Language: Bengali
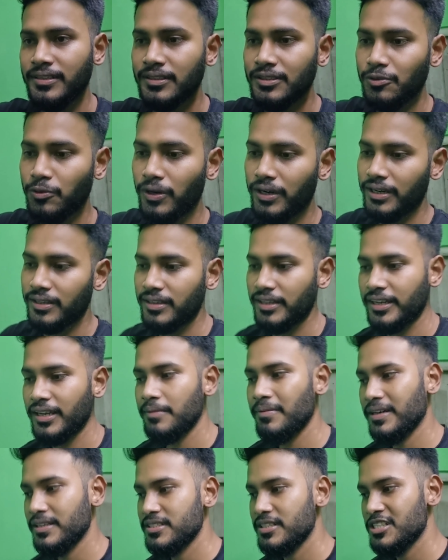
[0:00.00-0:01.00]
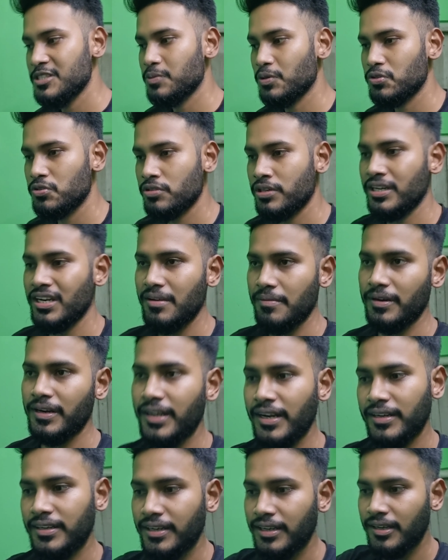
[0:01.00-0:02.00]
ওখান থেকে মানে জিনিসপত্র কেনা মানে
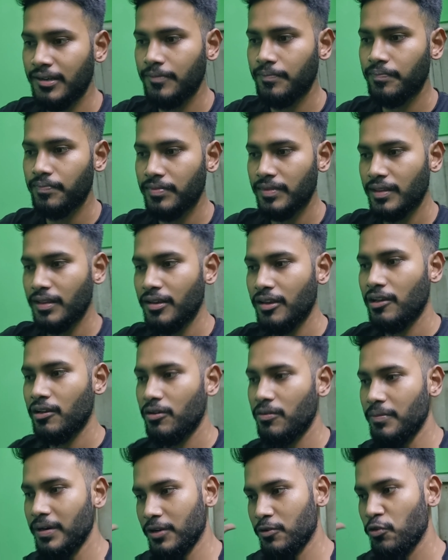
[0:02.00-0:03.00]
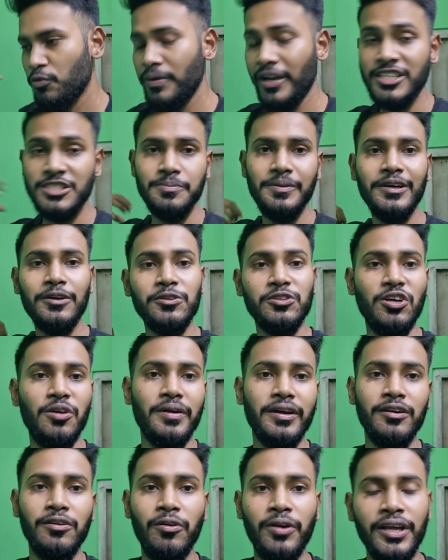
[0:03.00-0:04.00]
একটা মানে খুব এক্সপার্ট হতে হবে
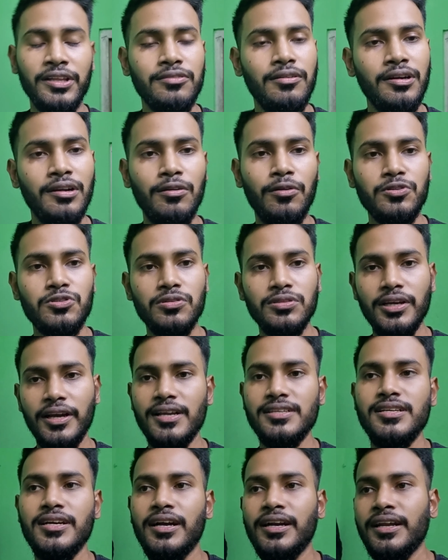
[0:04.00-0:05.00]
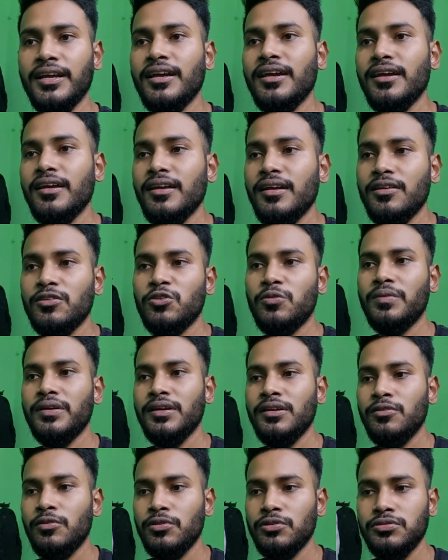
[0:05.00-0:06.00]
কারণ অনেক ধরনের লোকজন থাকে সেখানে তোমার
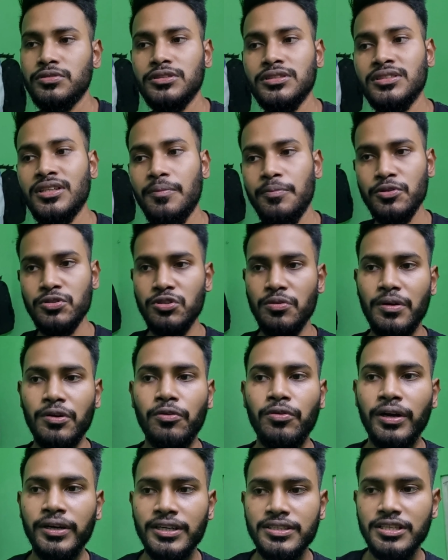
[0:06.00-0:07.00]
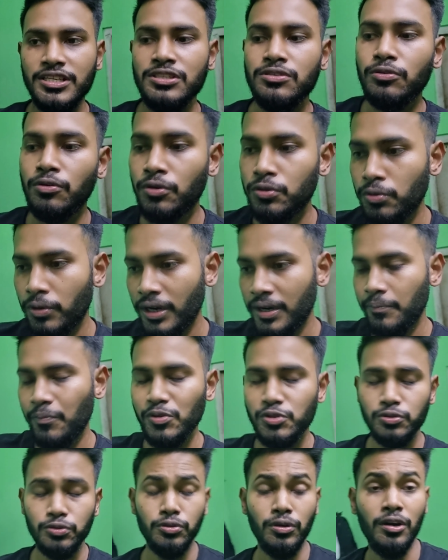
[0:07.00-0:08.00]
সাপোজ তোমার কোনো একটা জিনিস কোনো দোকানে
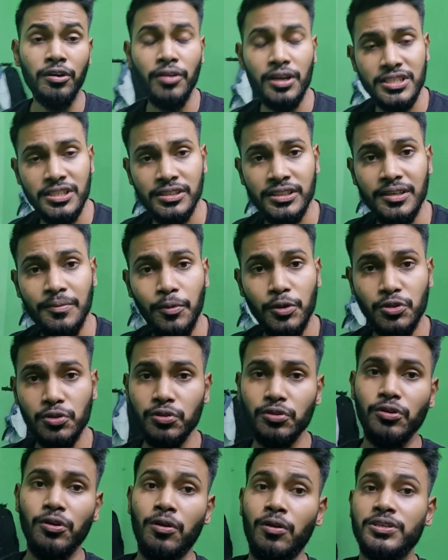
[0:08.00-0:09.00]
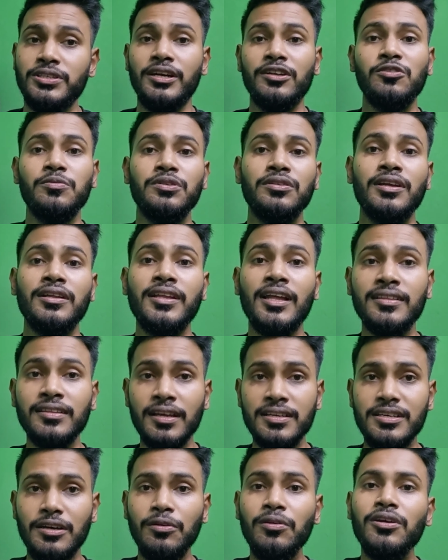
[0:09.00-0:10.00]
ঝোলানো আছে সেটা পছন্দ হলো সেটা তুমি যদি দেখতে
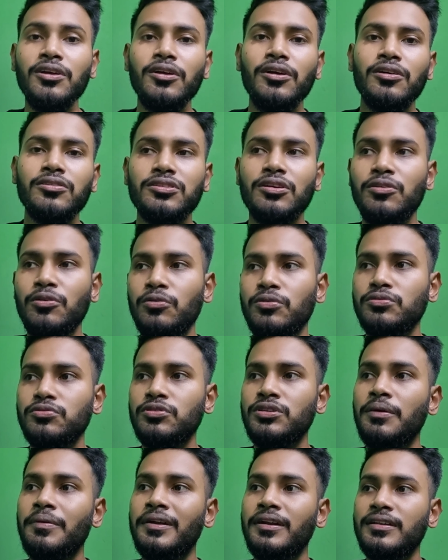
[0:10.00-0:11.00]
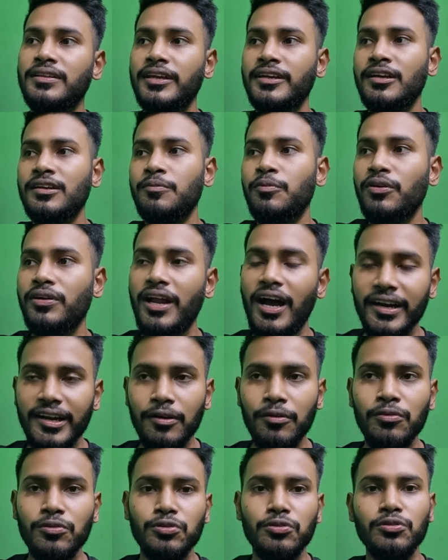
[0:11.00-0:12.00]
যাও তো যদি আবার দেখার পর না নাও
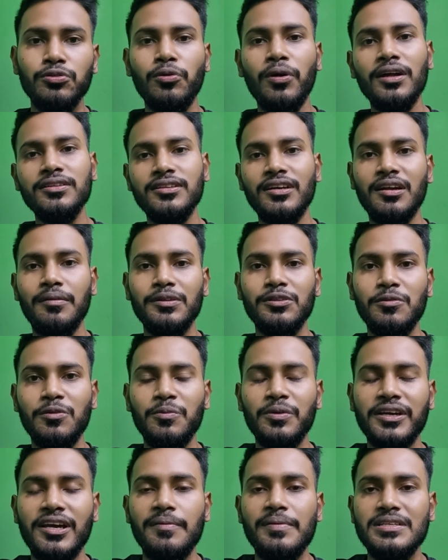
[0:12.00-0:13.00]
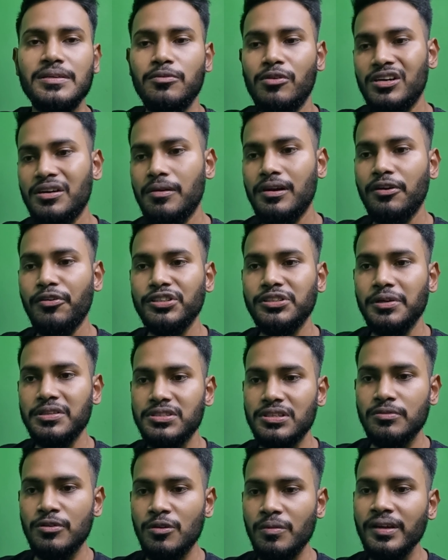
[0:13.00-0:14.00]
তো দোকানদার আবার তোমার উপর খেপে যাবে উল্টাপাল্টা
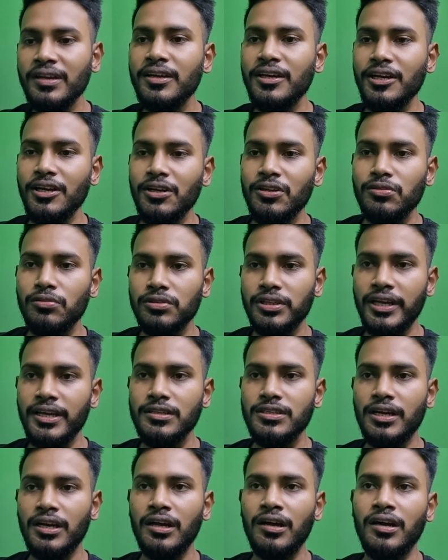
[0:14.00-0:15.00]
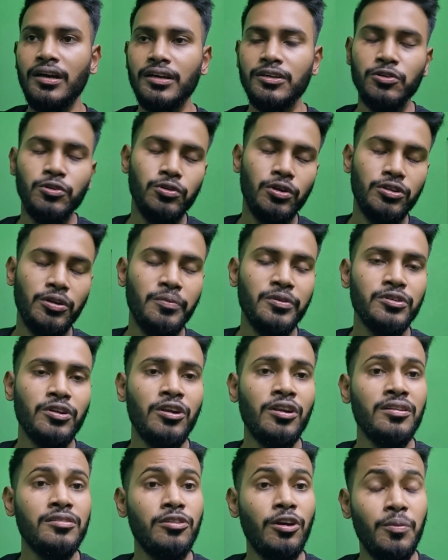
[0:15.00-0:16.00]
কথাবার্তা বলবে তো তাই যারা একটু
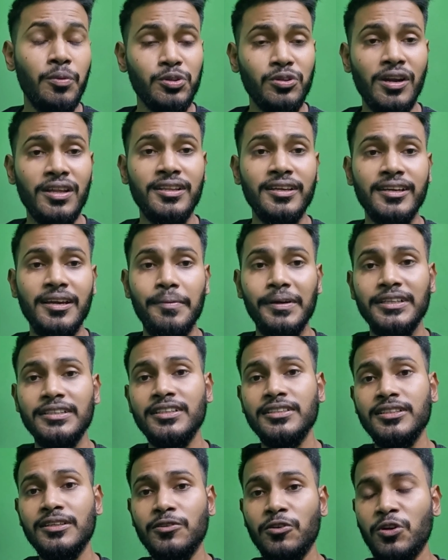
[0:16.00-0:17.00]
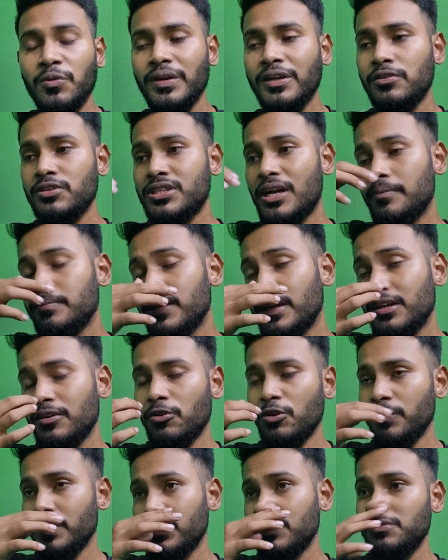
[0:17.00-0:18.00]
ধর্মতলা ধর্মতলাতে গিয়ে বাজার টাচার করবে একটু সাবধানে
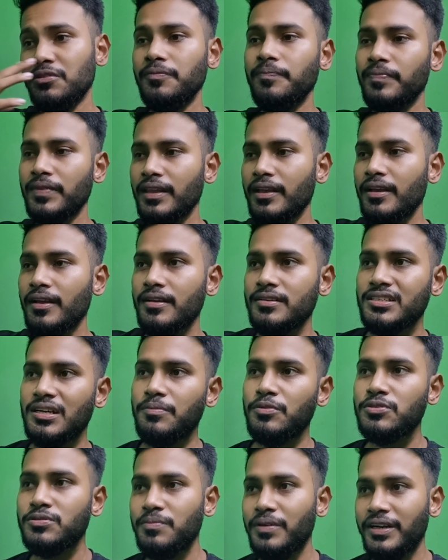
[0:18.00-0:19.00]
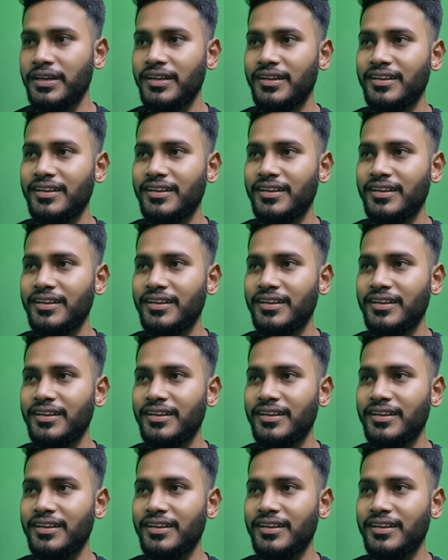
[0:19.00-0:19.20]
করবে একটু সাপোজ মানে